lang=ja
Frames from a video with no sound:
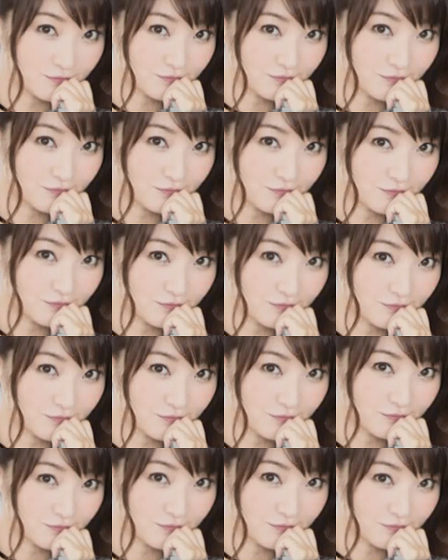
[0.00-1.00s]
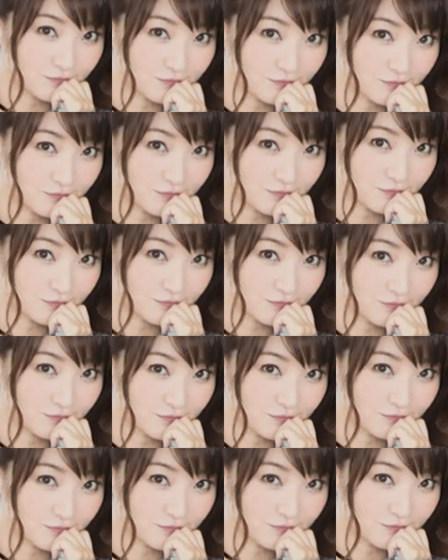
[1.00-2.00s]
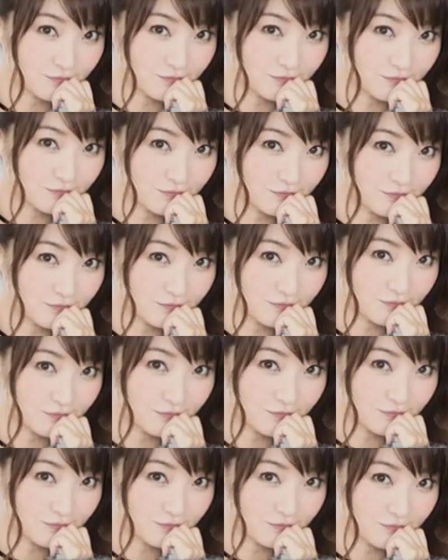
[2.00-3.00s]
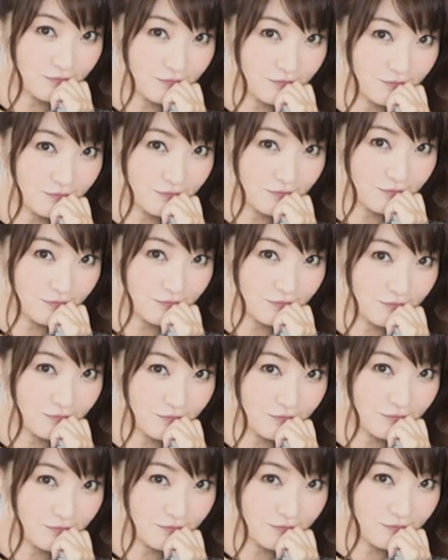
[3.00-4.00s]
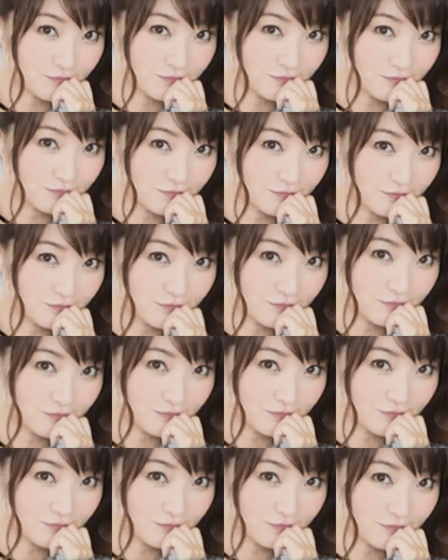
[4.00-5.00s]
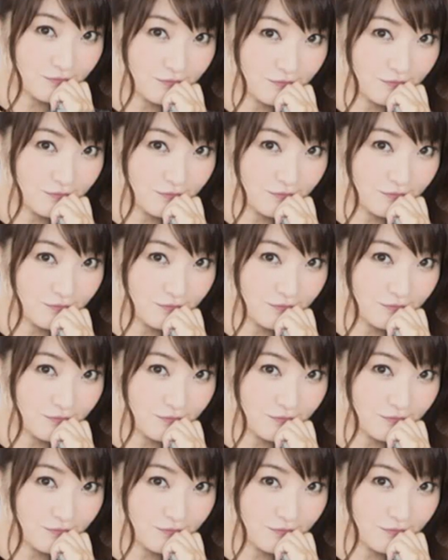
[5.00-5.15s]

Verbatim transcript: んだって最近あの昭和的なお菓子がよくもう製造中止とか